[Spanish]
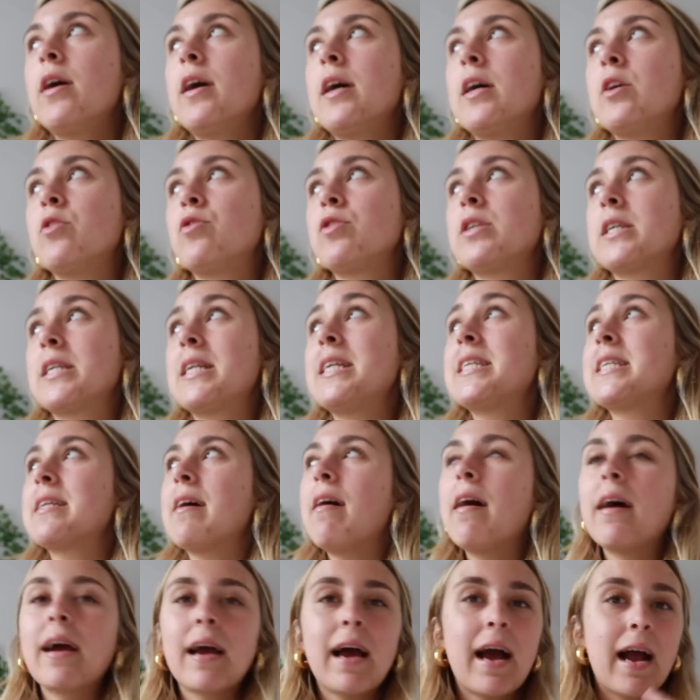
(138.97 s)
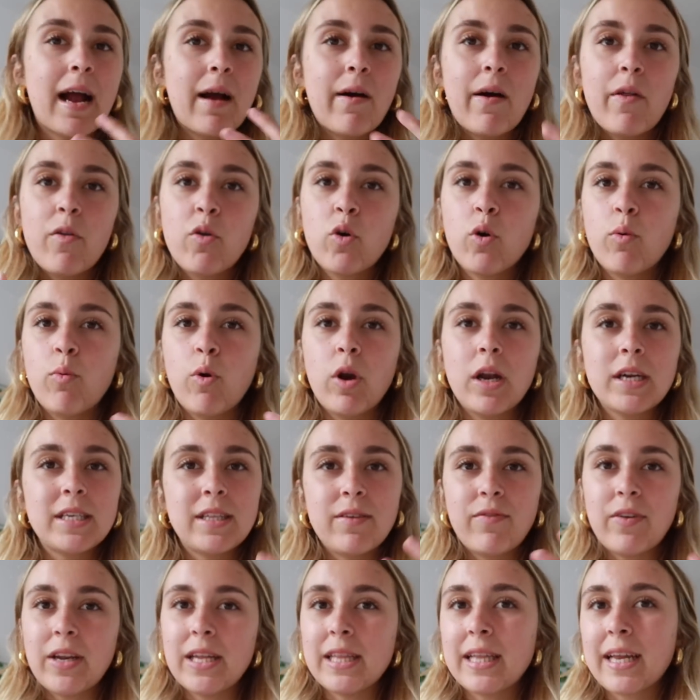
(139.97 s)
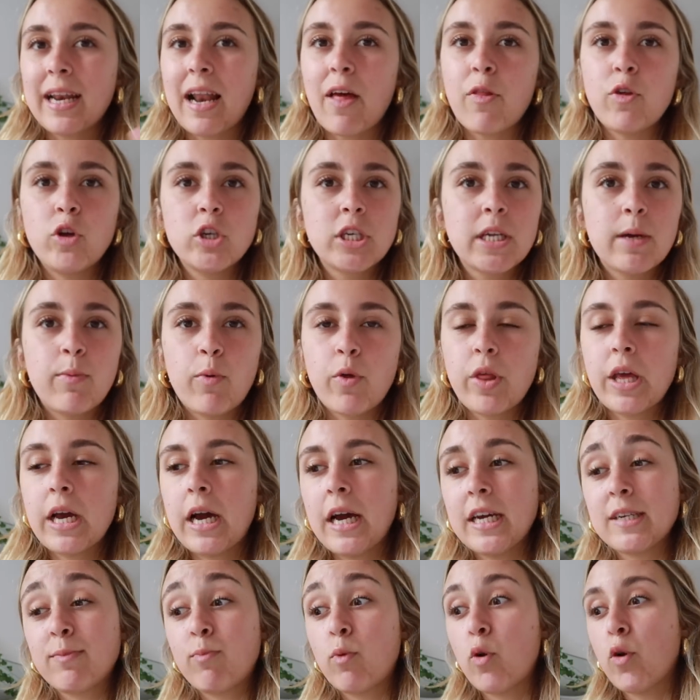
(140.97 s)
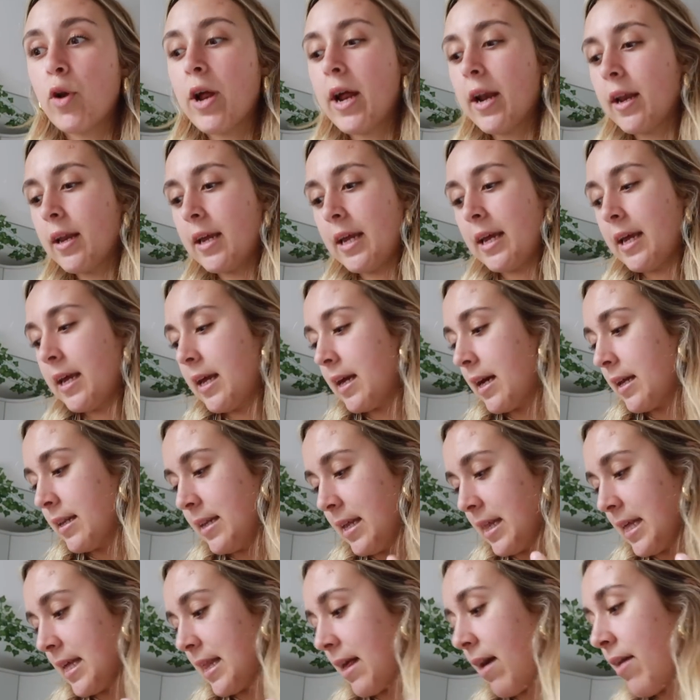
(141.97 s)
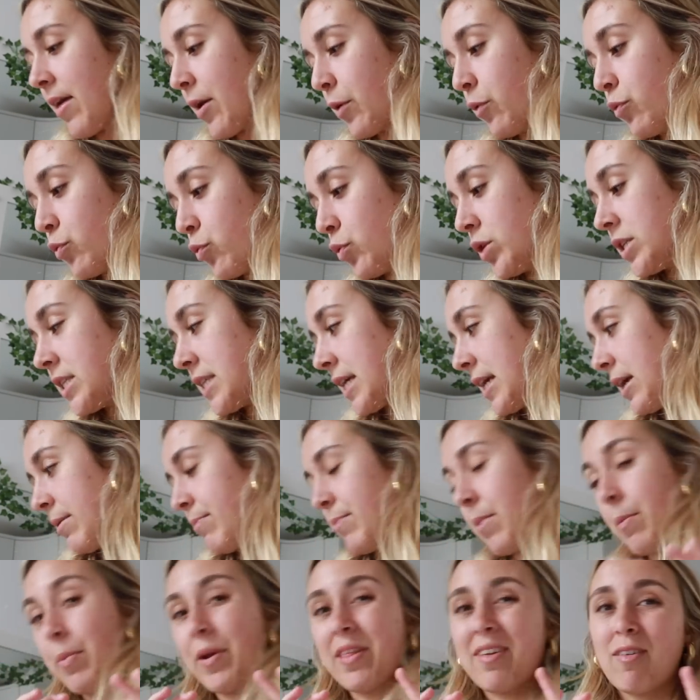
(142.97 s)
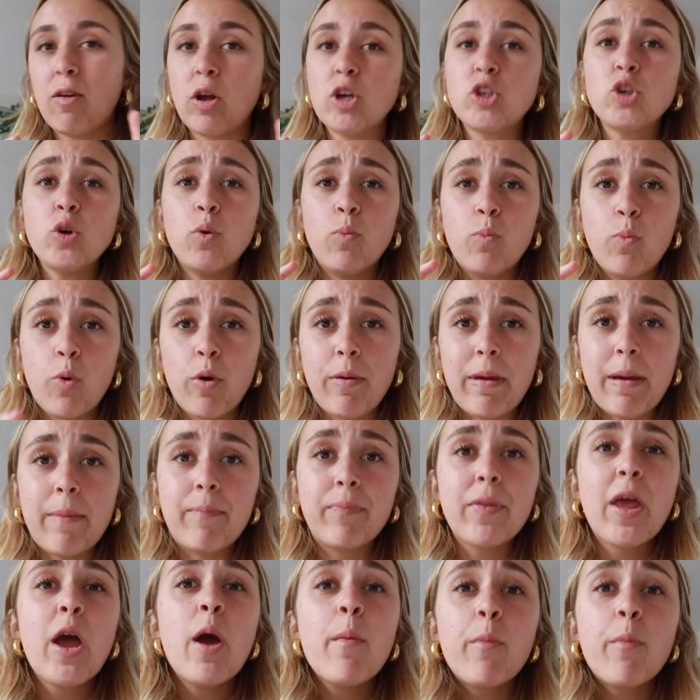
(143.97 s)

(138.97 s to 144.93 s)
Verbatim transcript: entonces ya se estaban acabando como las diferentes relaciones que podía explorar y necesitaba dar un twist y me pareció que lo ha hecho muy bien.